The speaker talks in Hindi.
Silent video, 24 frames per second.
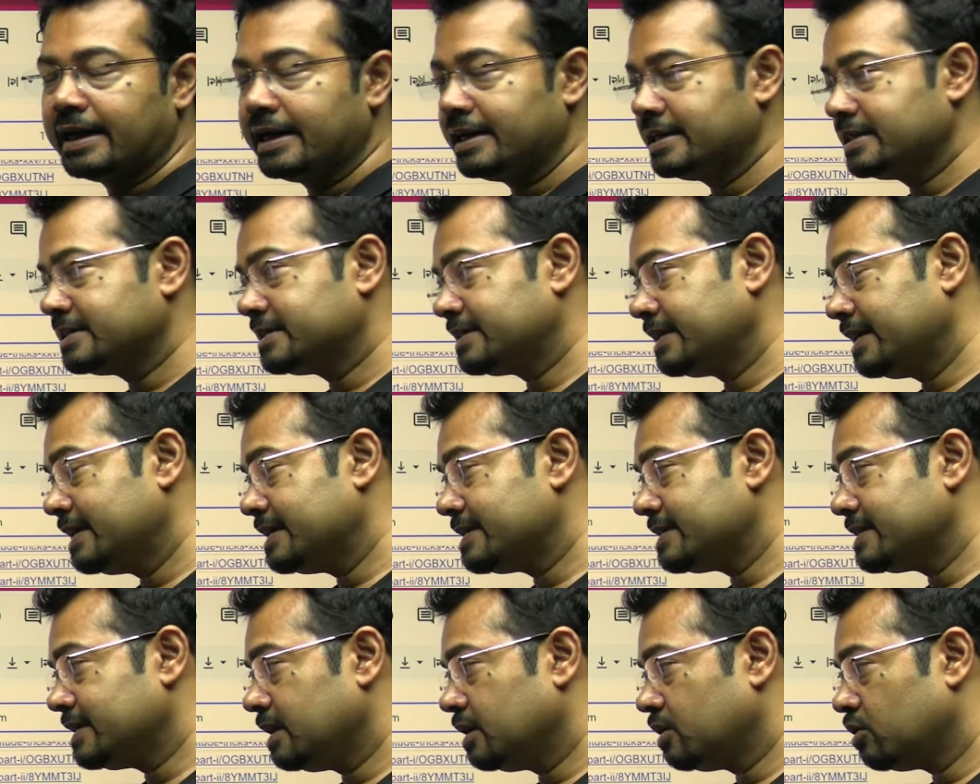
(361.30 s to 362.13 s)
ऐसा
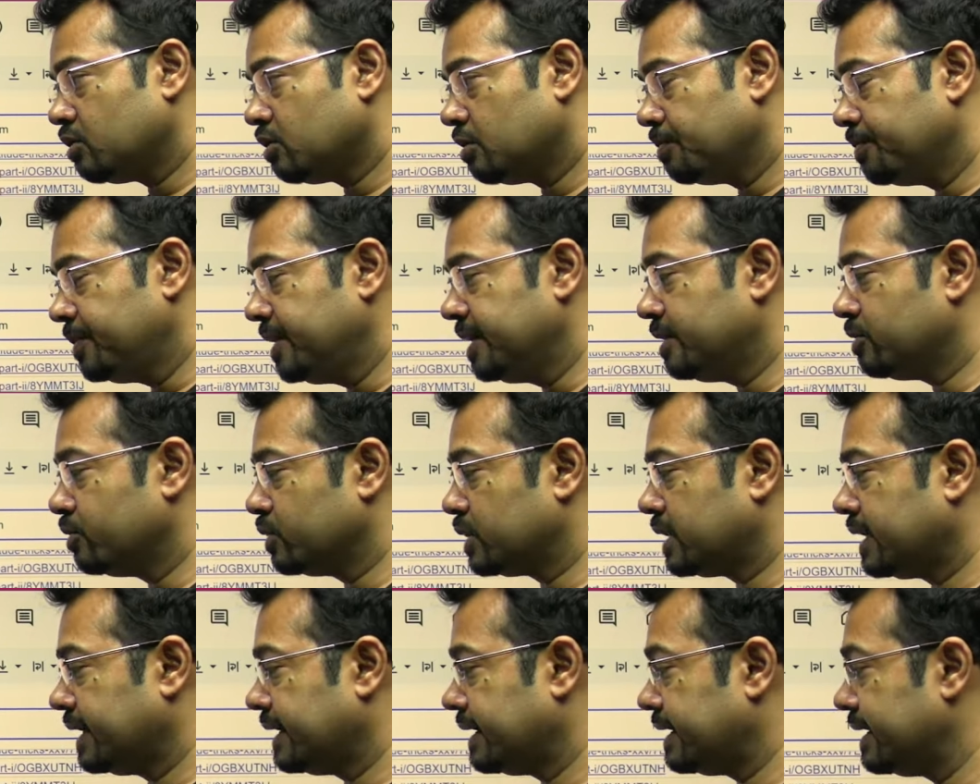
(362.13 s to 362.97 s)
ऐसा टॉपिक
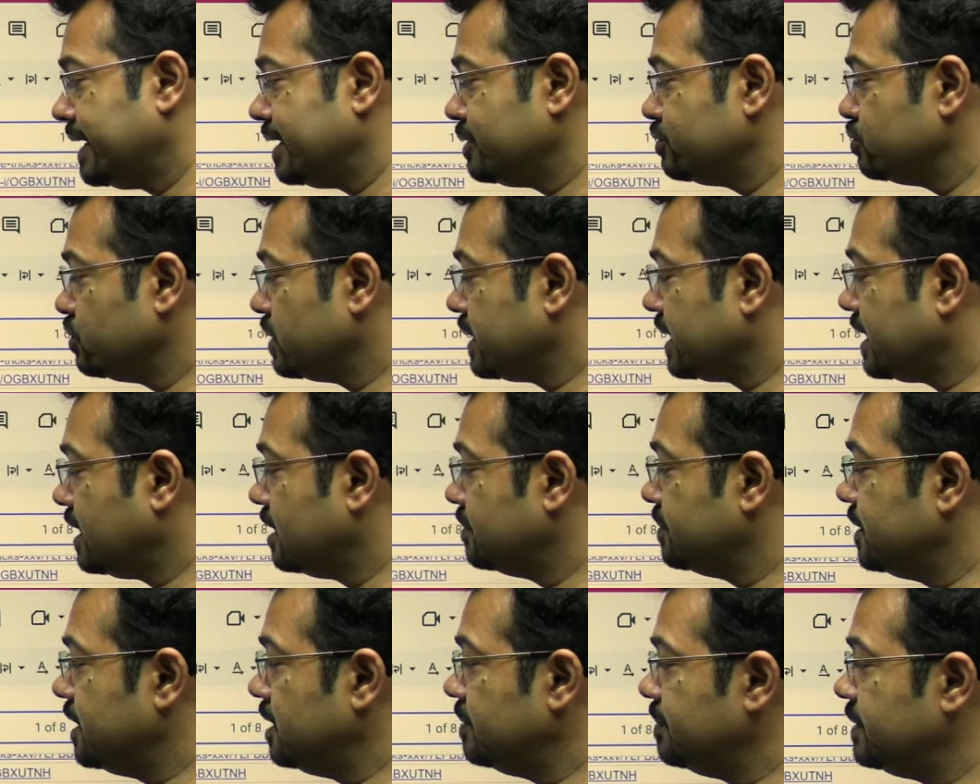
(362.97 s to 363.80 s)
होता है जो
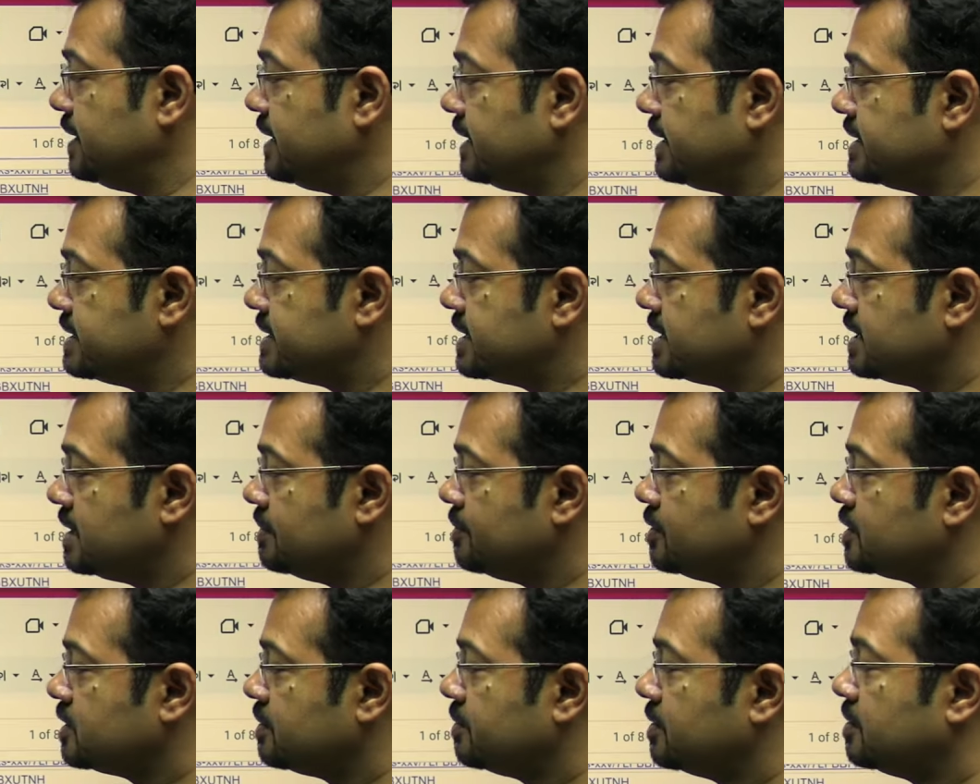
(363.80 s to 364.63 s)
कभी भी किसी से
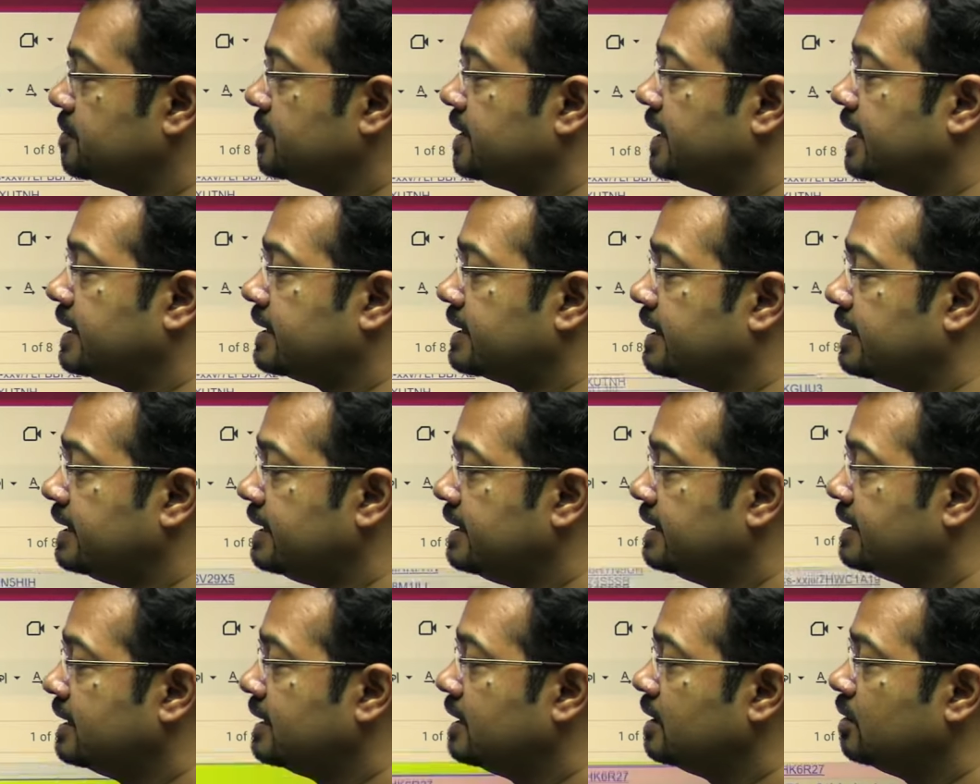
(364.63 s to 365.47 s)
भी समझ में नहीं आता
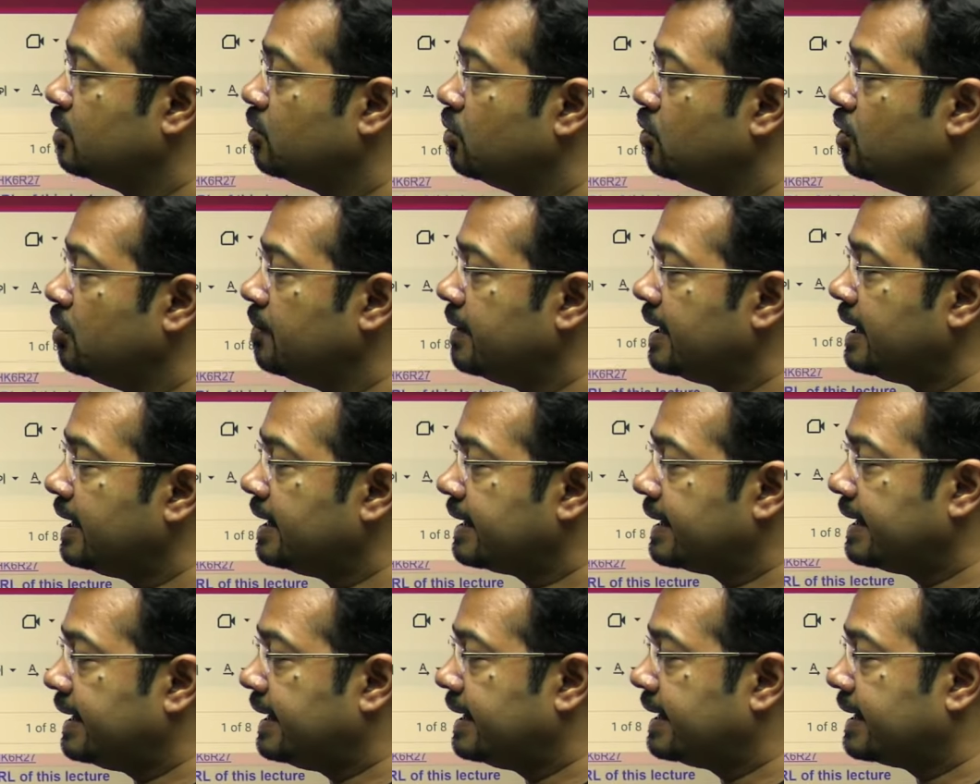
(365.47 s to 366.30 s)
है वो वाला
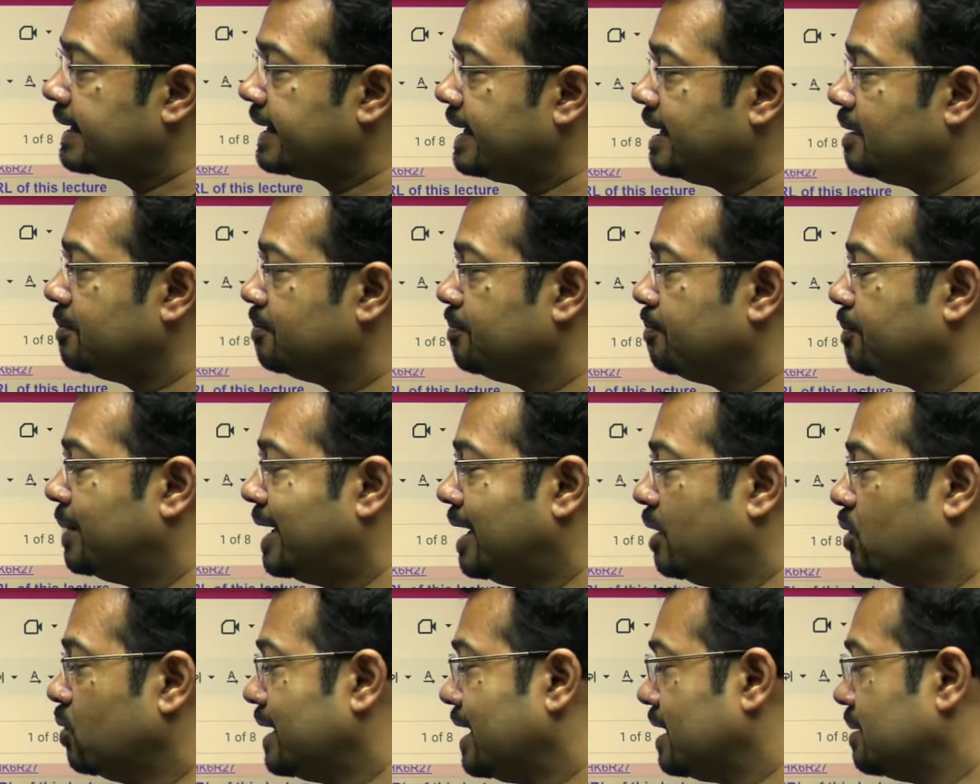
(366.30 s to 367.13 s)
कैड कैम
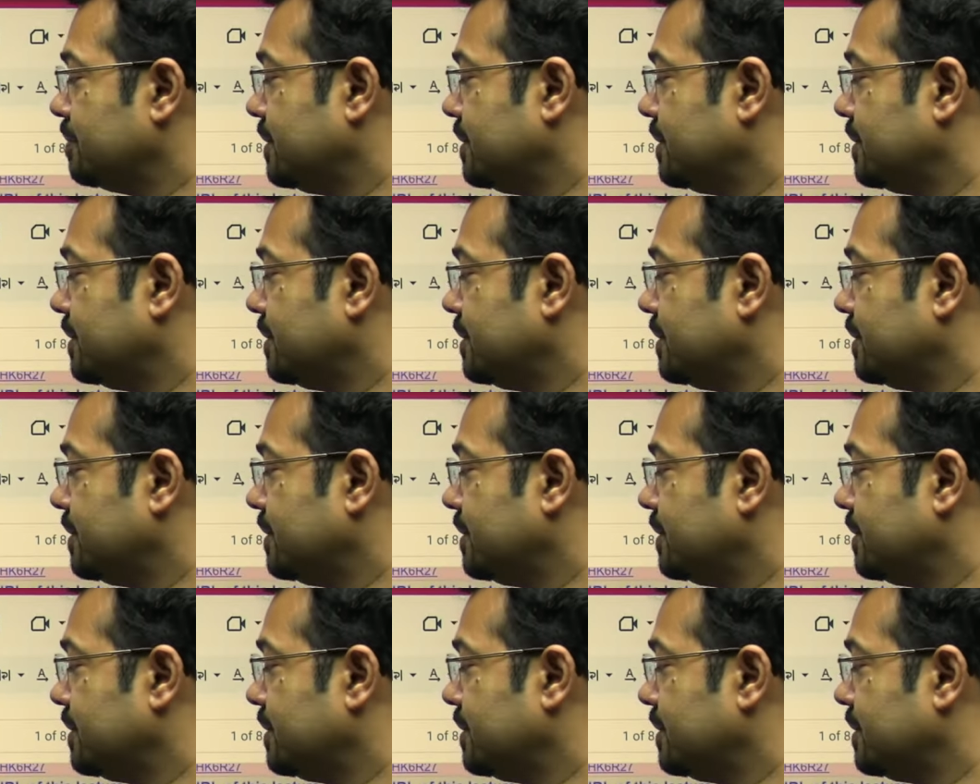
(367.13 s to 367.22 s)
पाउडर